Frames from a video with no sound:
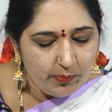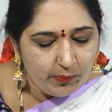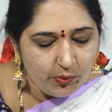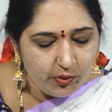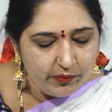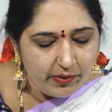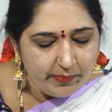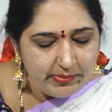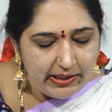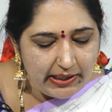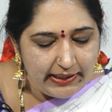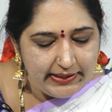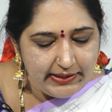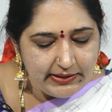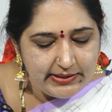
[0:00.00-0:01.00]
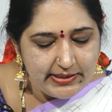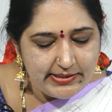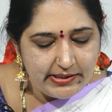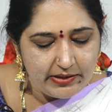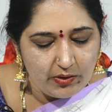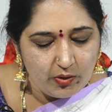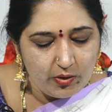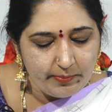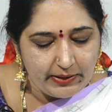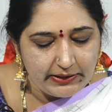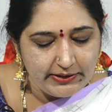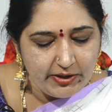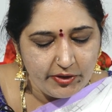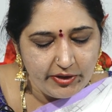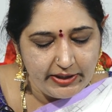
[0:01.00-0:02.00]
పూర్వం కళింగ దేశంలో
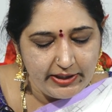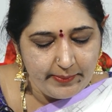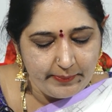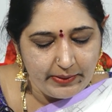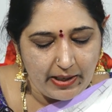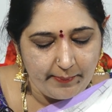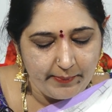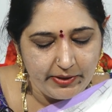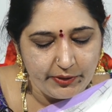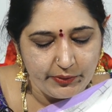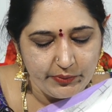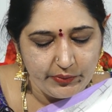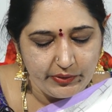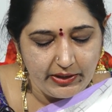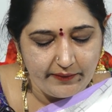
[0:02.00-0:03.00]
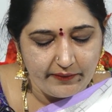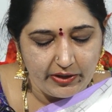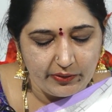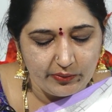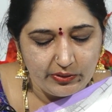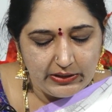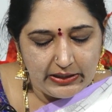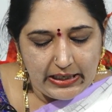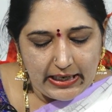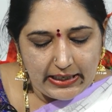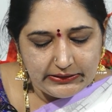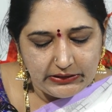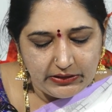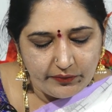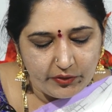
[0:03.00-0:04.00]
మందరుడనే బ్రాహ్మణుడు ఉండేవాడు
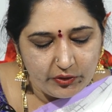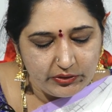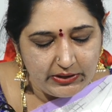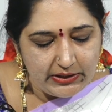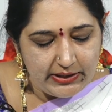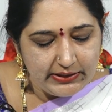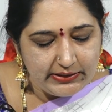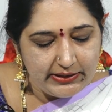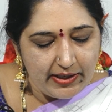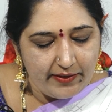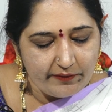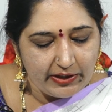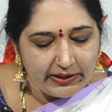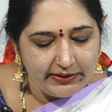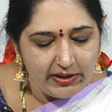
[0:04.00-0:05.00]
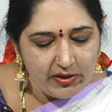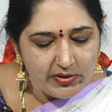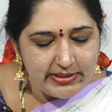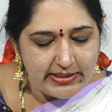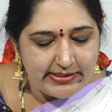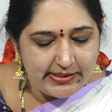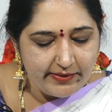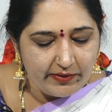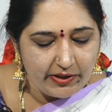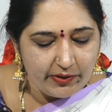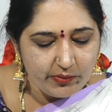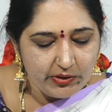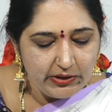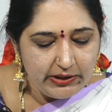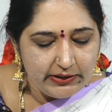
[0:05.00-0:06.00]
అతడు వృత్తిరీత్యా వంటలు చేసేవాడు
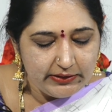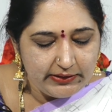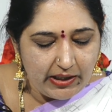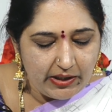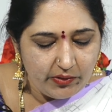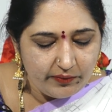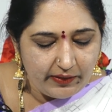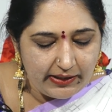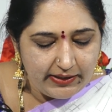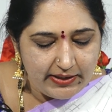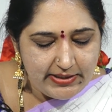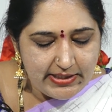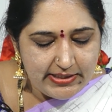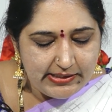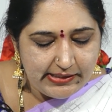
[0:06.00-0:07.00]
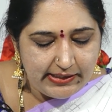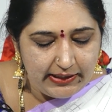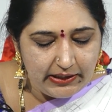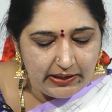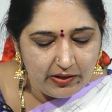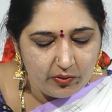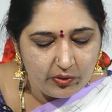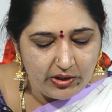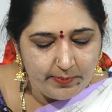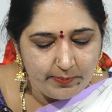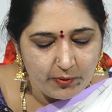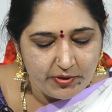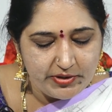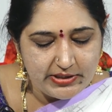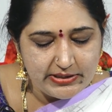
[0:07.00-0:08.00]
తాను వంట చేసిన ఇళ్లలోనే
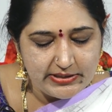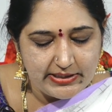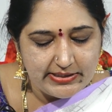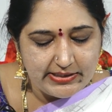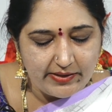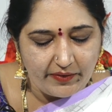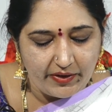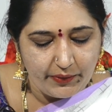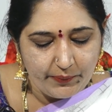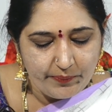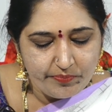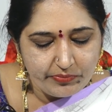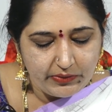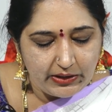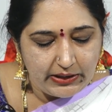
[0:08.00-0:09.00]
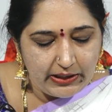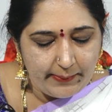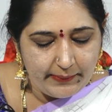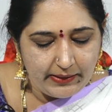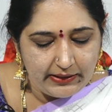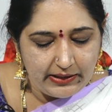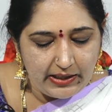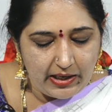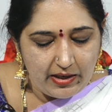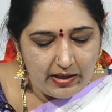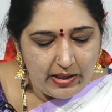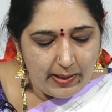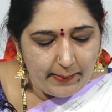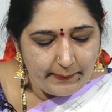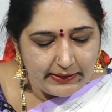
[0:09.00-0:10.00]
భోజనం చేసేవాడు క్రమంగా
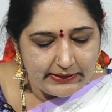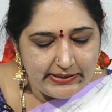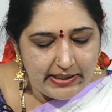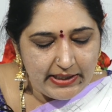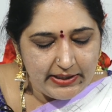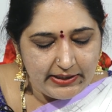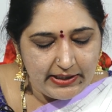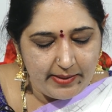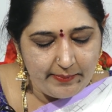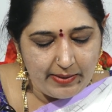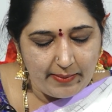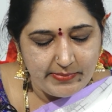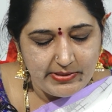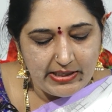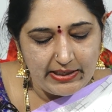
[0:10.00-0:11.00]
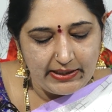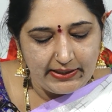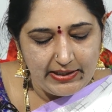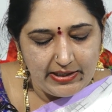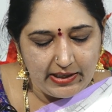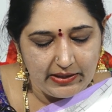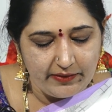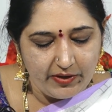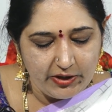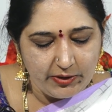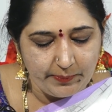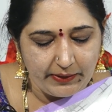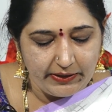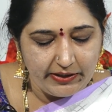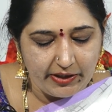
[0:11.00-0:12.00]
మద్యానికి మాంసానికి అలవాటు
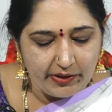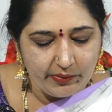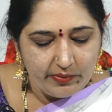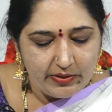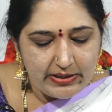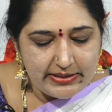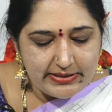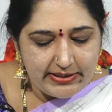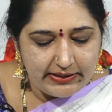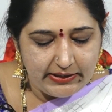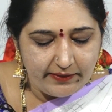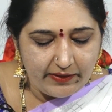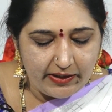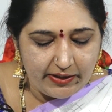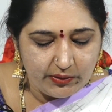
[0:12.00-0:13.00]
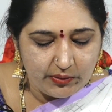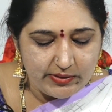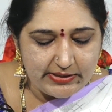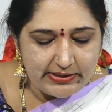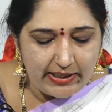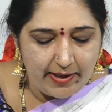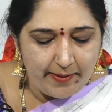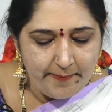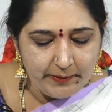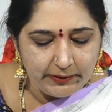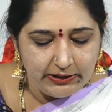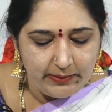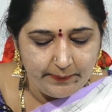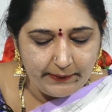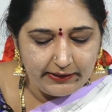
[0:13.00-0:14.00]
పడ్డాడు చెడ్డవారితో స్నేహం
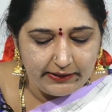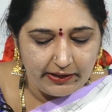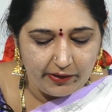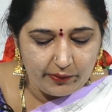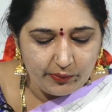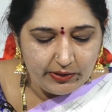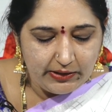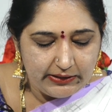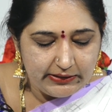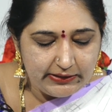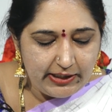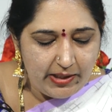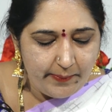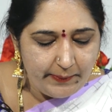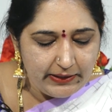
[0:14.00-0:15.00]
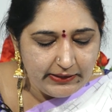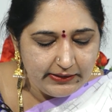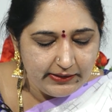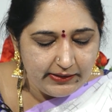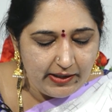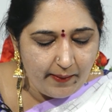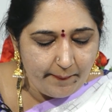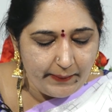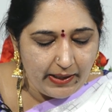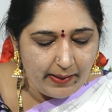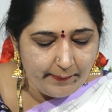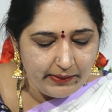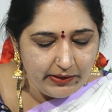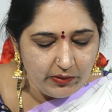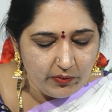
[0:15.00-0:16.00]
మొదలుపెట్టాడు దీని ఫలితంగా
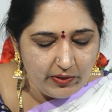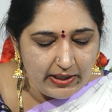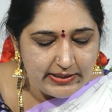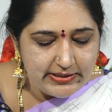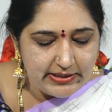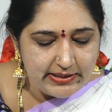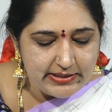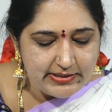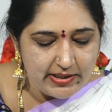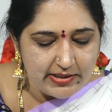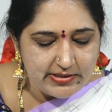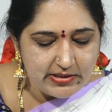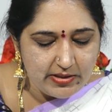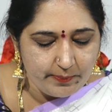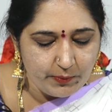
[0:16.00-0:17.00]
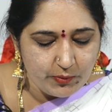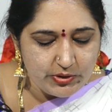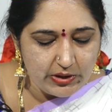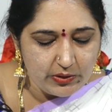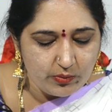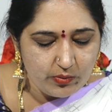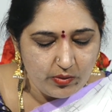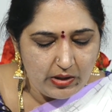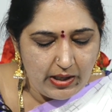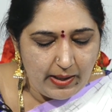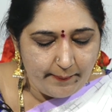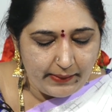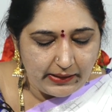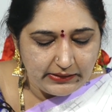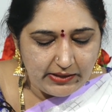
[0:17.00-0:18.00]
బ్రాహ్మణులు ఆచరించాల్సిన పూజలు
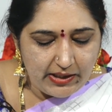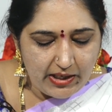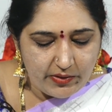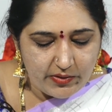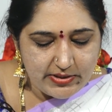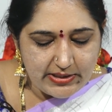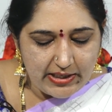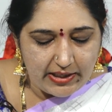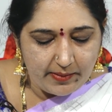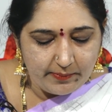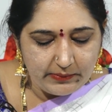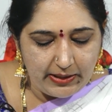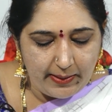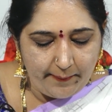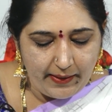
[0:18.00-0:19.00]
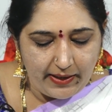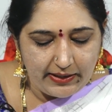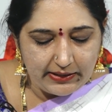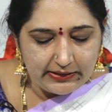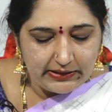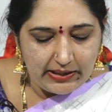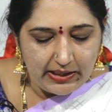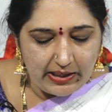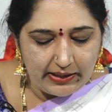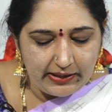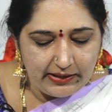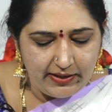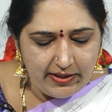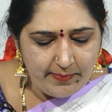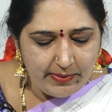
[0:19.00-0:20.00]
మంత్రానుష్ఠానం దీపారాధన
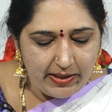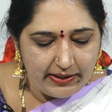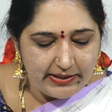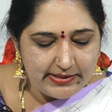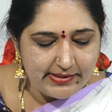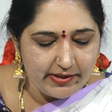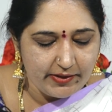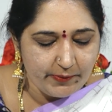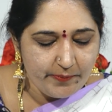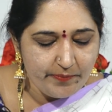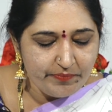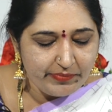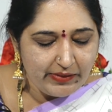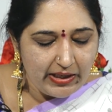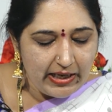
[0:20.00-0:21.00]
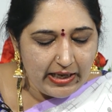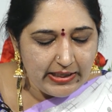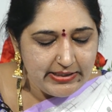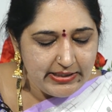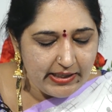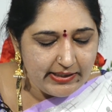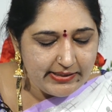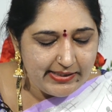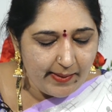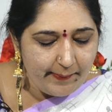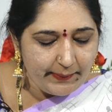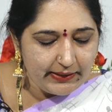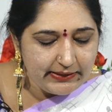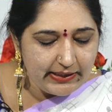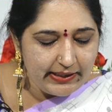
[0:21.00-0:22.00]
అన్నీ మానేశాడు ఆచార
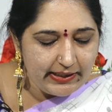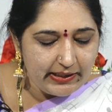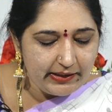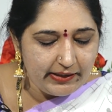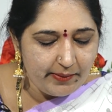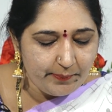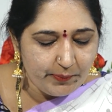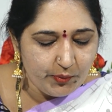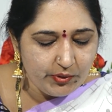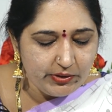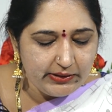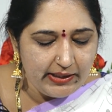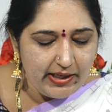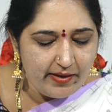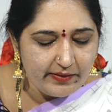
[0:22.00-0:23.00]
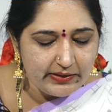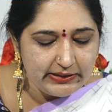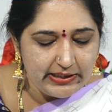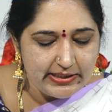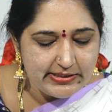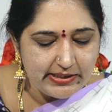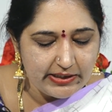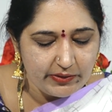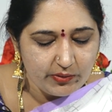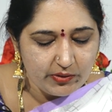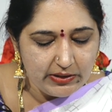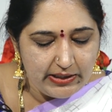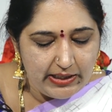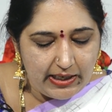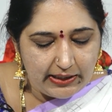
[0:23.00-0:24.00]
సాంప్రదాయాల్ని పూర్తిగా వదిలేశాడు
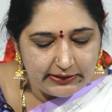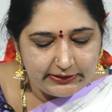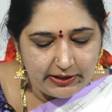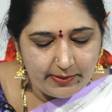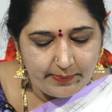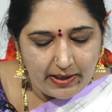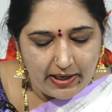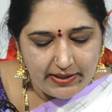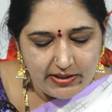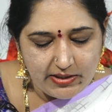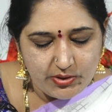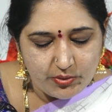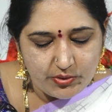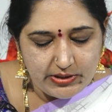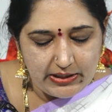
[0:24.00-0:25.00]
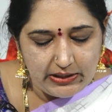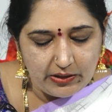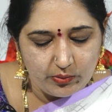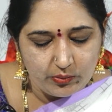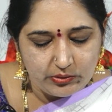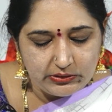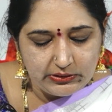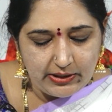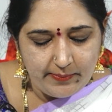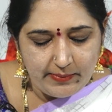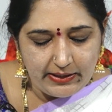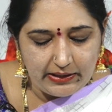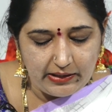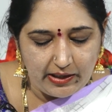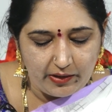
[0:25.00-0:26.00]
అతడి భార్య సుశీల ఉత్తమ
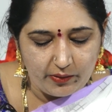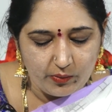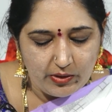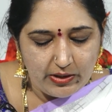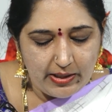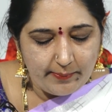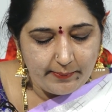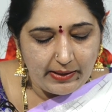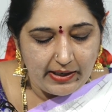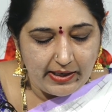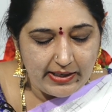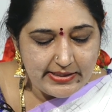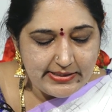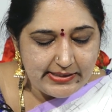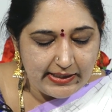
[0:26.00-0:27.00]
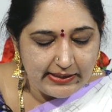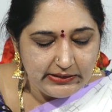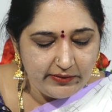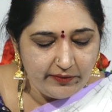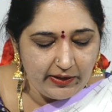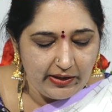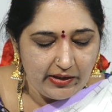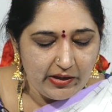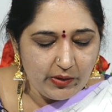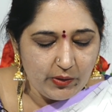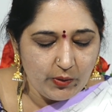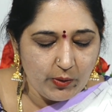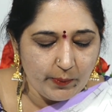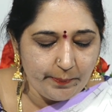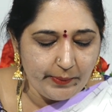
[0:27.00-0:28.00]
ఇల్లాలు మహాసాధ్వి
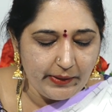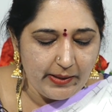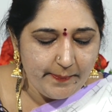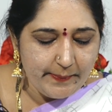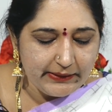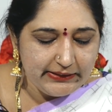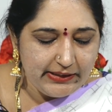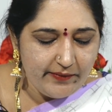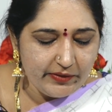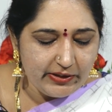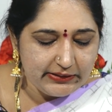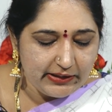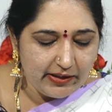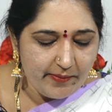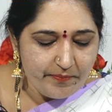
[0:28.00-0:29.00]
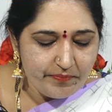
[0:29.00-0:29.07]
గొప్ప పతివ్రత